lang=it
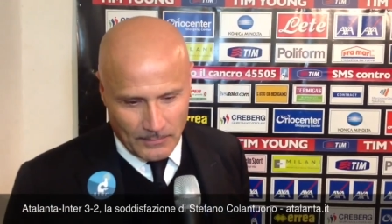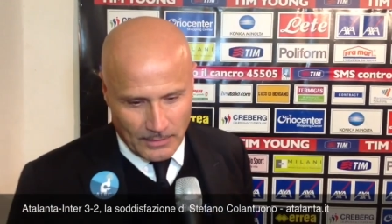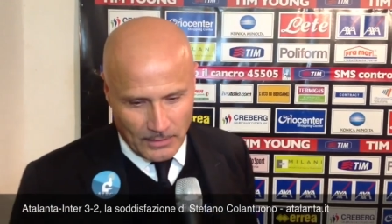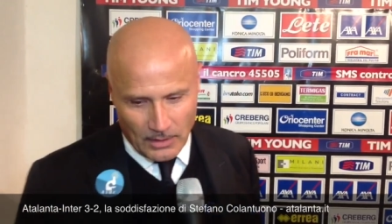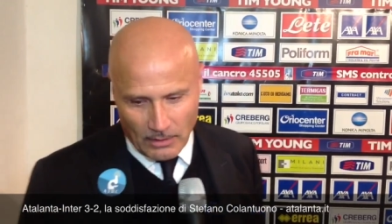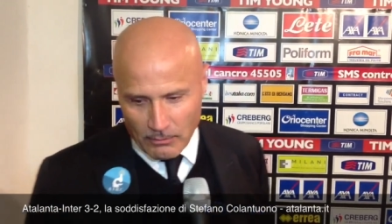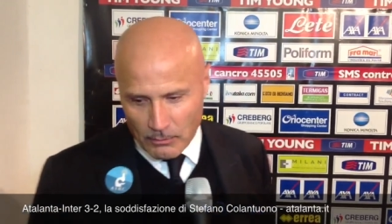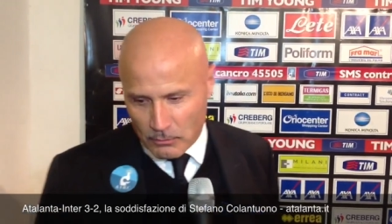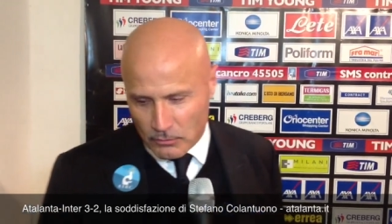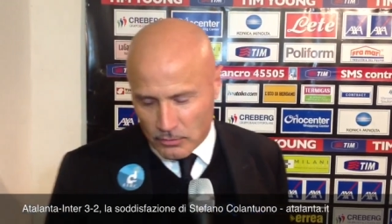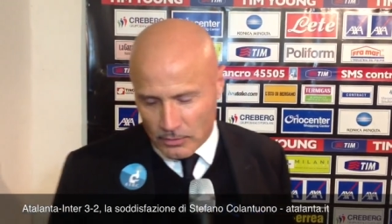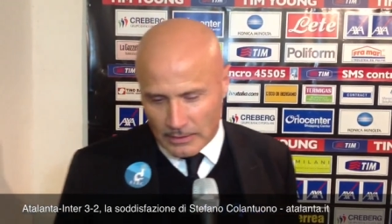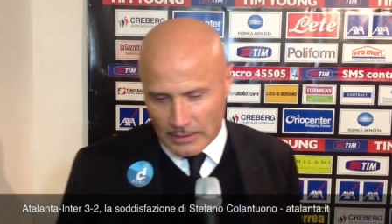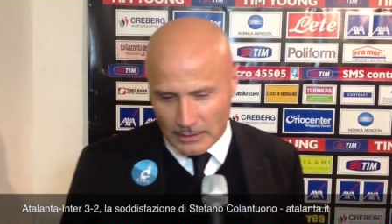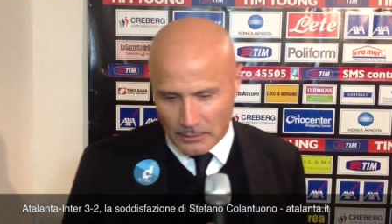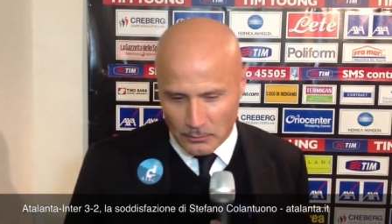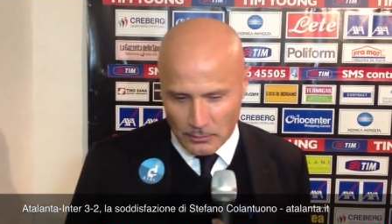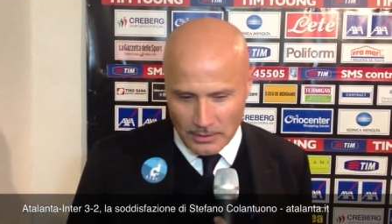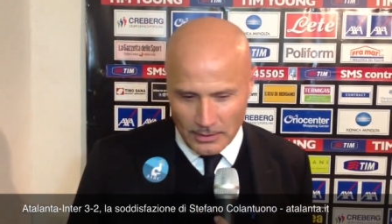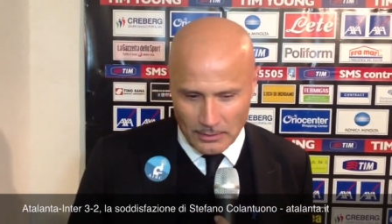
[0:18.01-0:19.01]
Io avevo
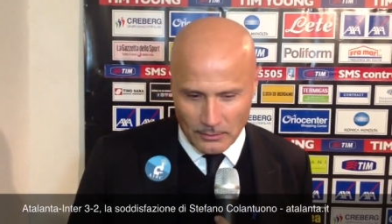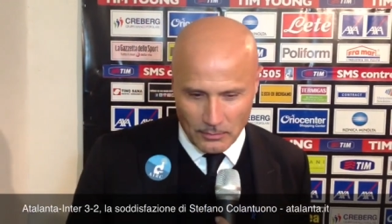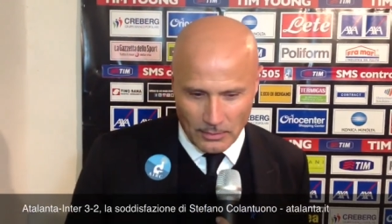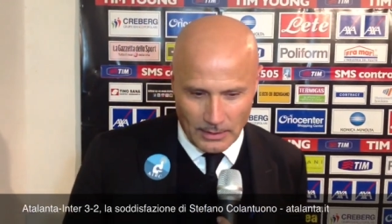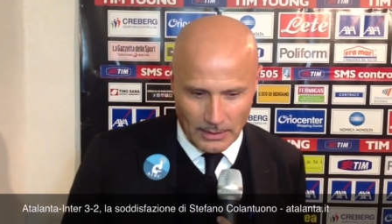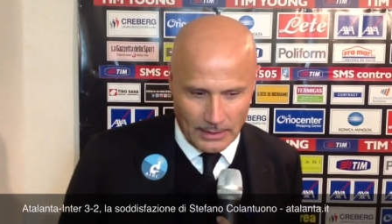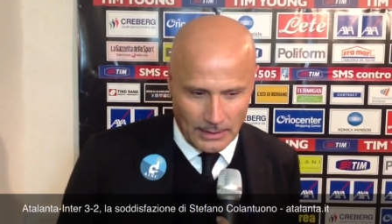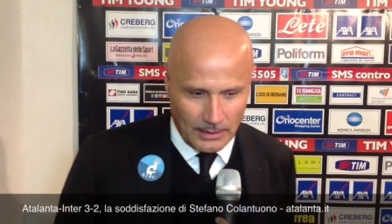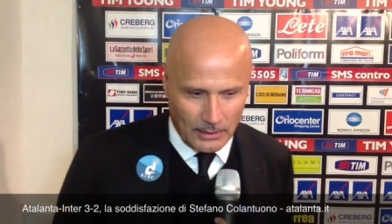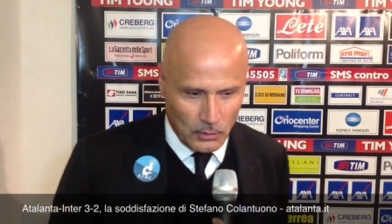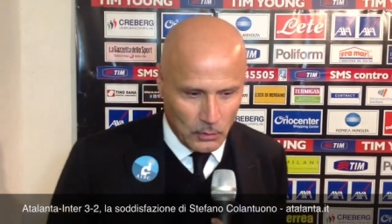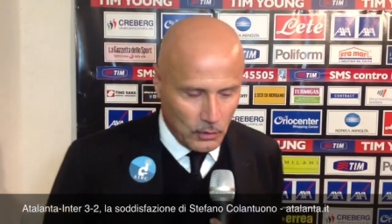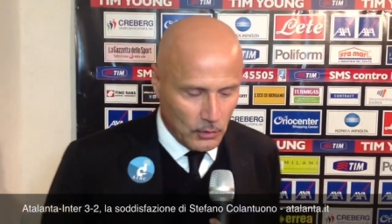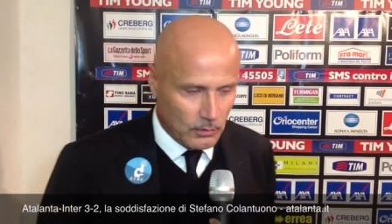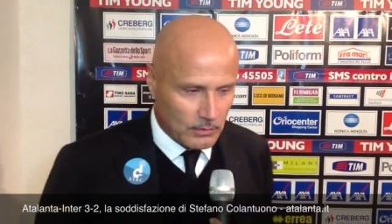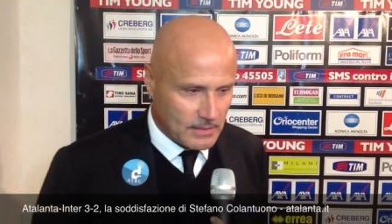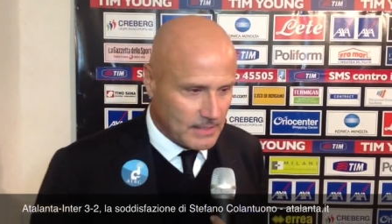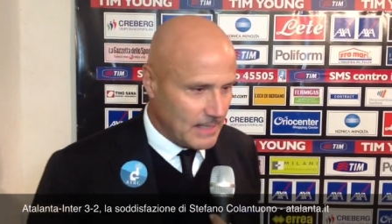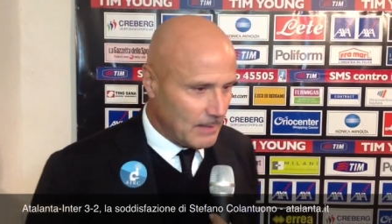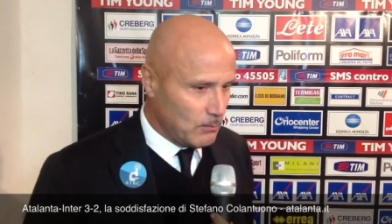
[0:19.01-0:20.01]
soltanto detto che noi
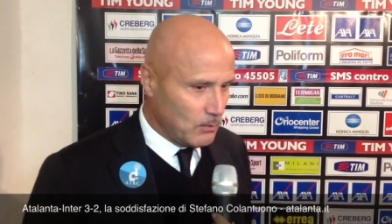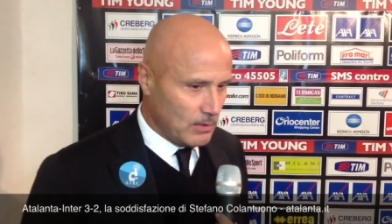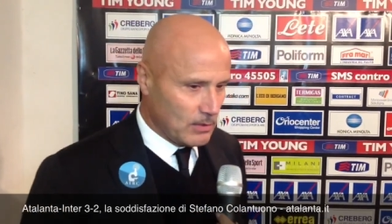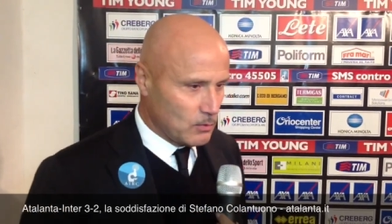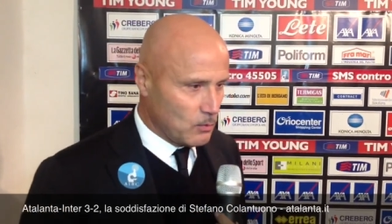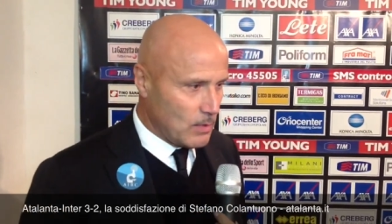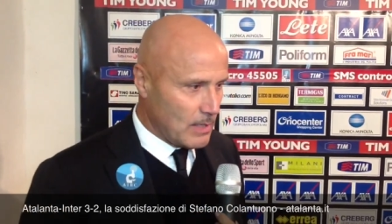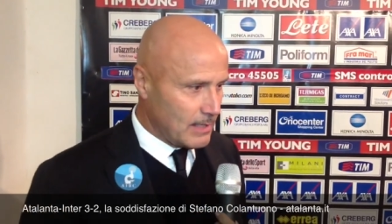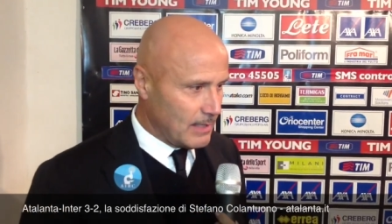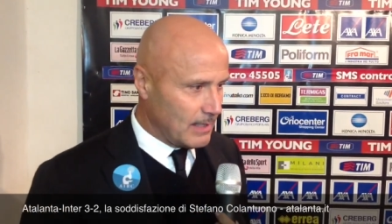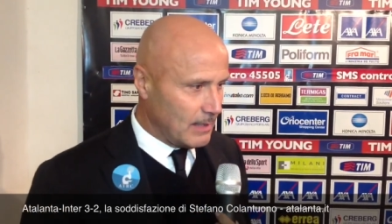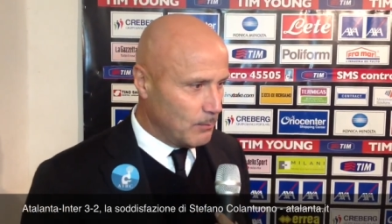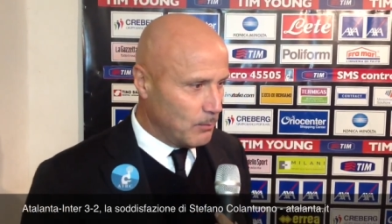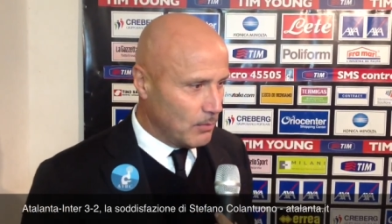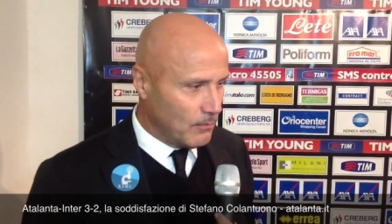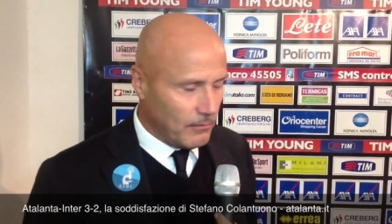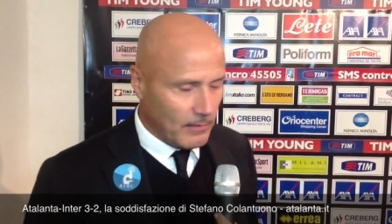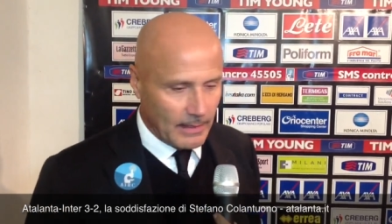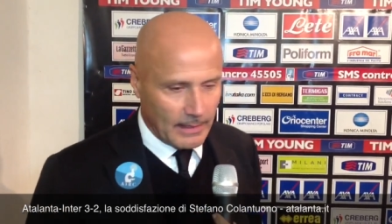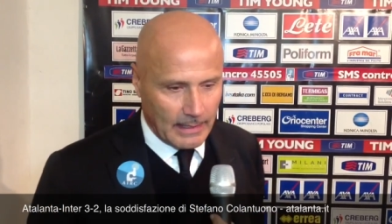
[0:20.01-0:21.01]
non siamo una squadra che
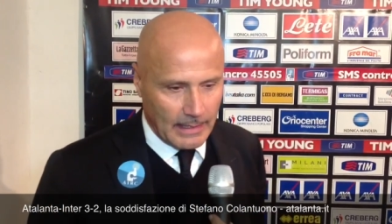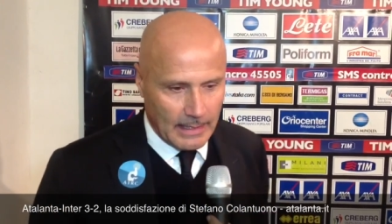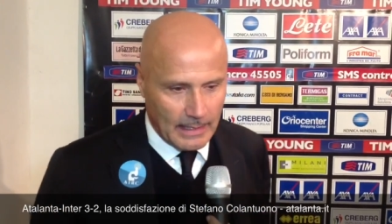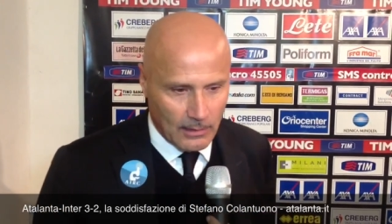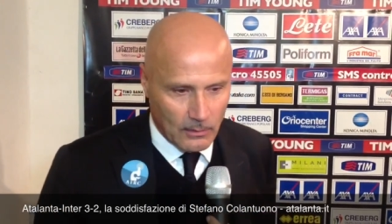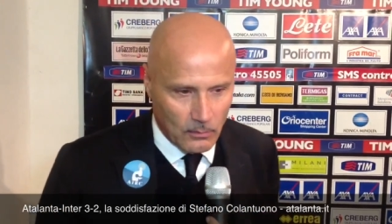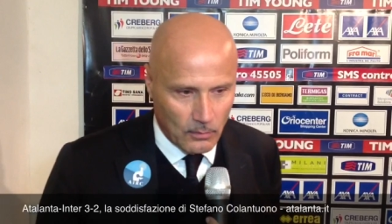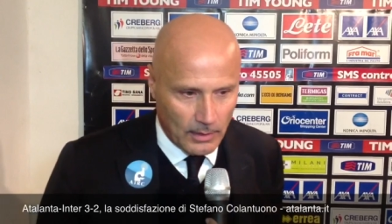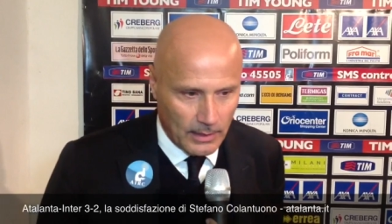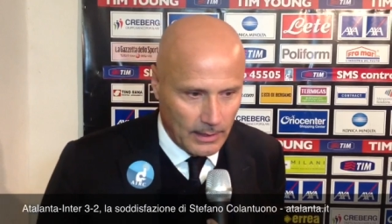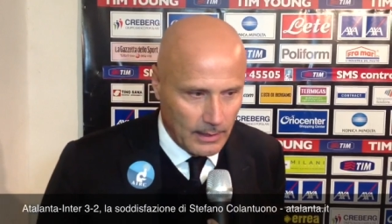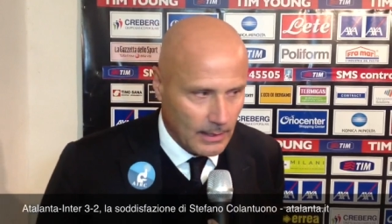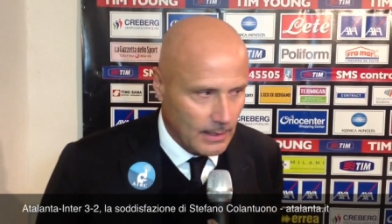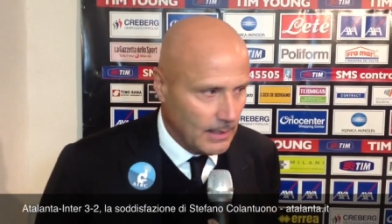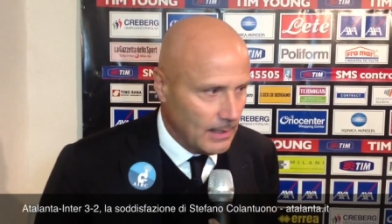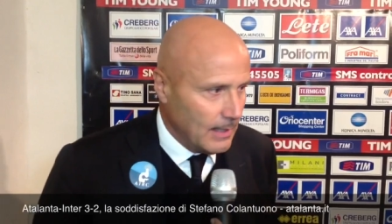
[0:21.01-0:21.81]
può fare calcoli